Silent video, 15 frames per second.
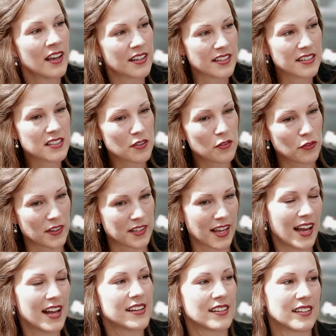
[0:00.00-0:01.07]
diese
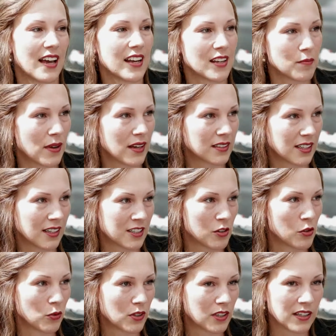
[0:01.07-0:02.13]
verteilte
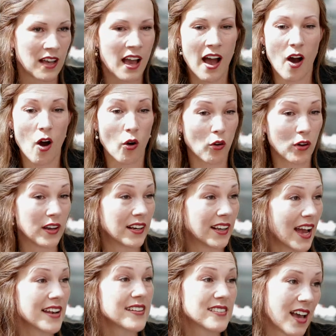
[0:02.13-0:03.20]
Datenbanktechnologie auch in
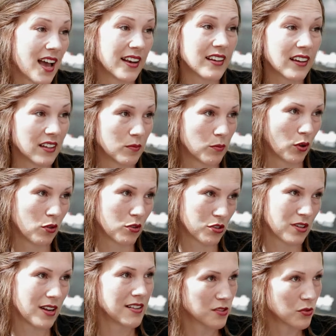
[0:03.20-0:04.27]
ganz anderen
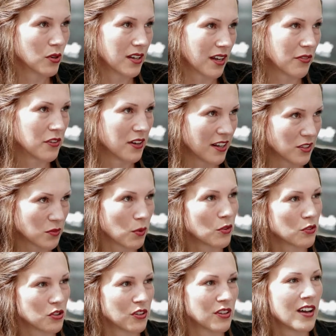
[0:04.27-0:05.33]
Branchen als nur in der
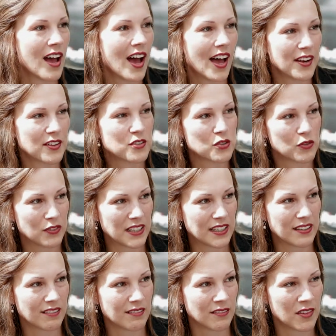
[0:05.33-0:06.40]
Finanzbranche
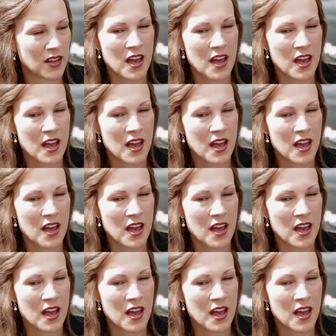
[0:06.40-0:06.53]
anzuwenden.